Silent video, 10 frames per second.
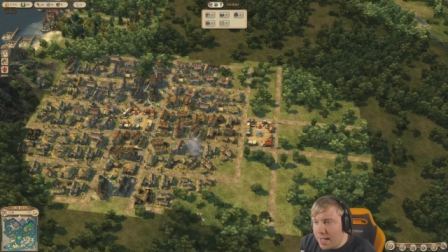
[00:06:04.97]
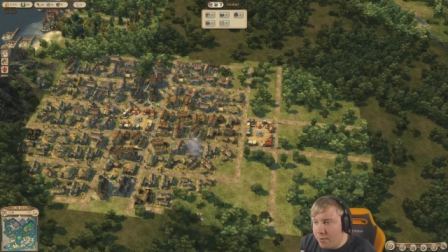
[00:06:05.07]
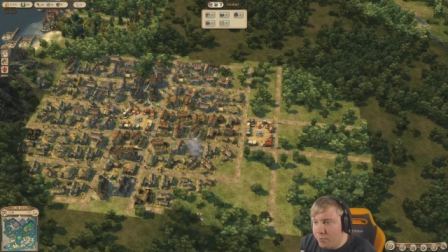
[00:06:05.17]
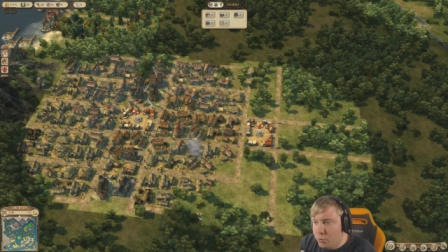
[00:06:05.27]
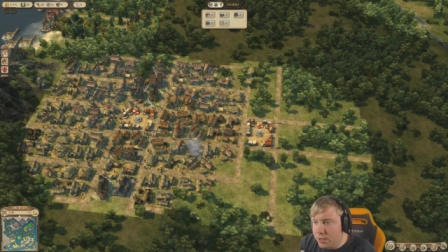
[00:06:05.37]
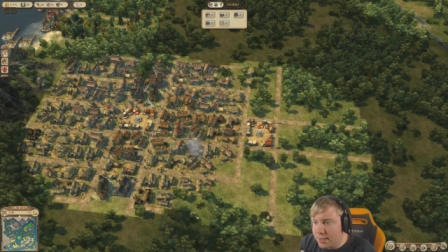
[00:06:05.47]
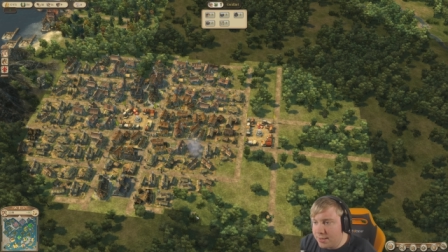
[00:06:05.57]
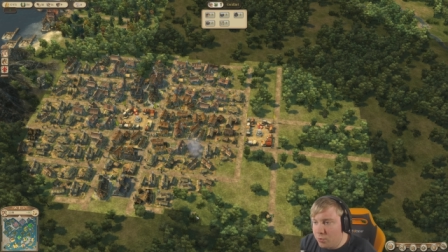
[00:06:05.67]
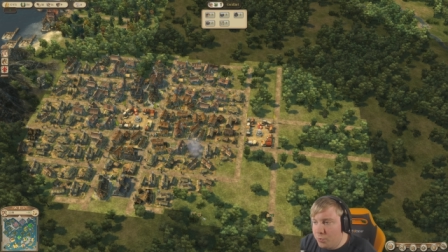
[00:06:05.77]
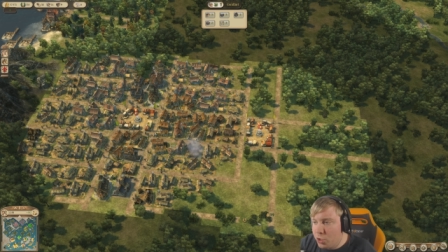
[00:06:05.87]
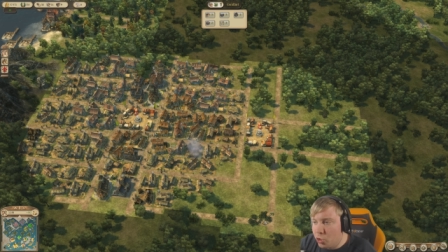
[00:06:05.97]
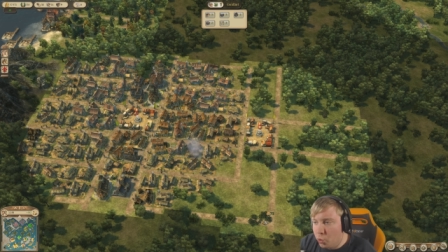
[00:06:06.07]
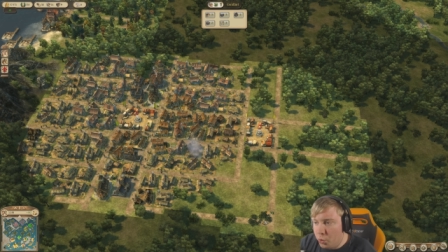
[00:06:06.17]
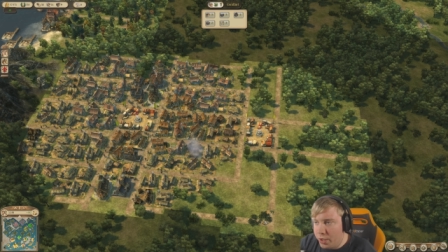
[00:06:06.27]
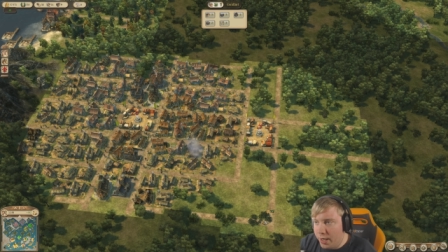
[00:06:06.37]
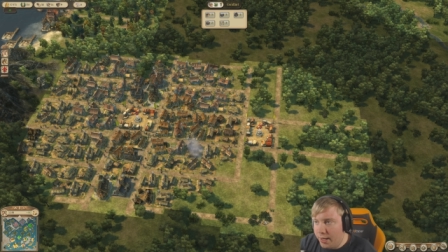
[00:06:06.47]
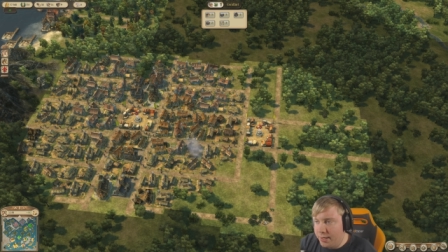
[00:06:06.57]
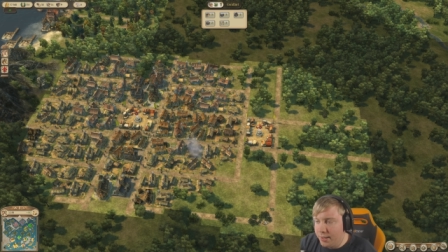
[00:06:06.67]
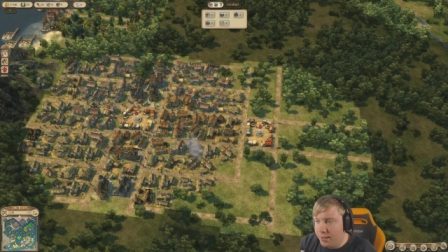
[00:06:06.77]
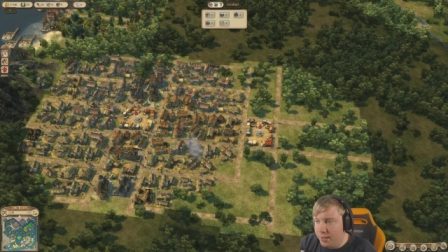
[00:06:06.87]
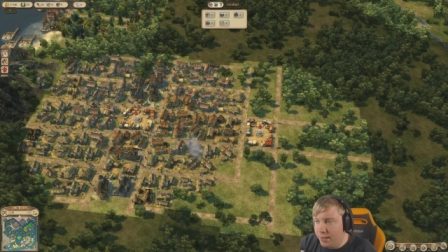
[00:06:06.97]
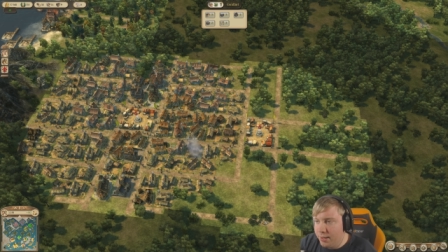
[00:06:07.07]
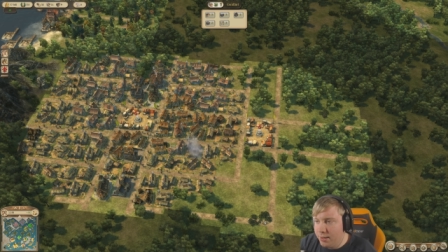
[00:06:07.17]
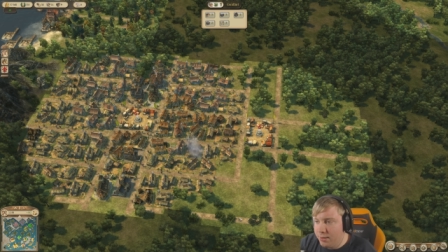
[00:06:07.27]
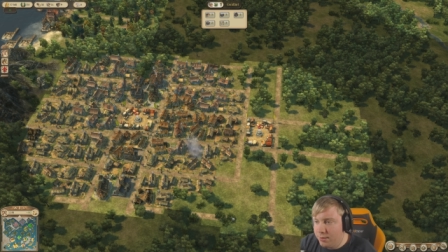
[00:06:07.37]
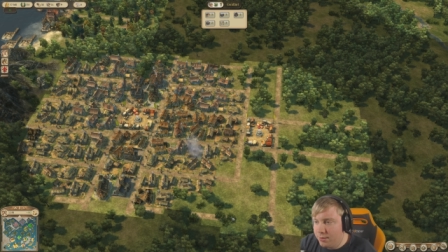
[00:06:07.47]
Aber wir müssen das Ganze auch ein bisschen ruhiger angehen, ja?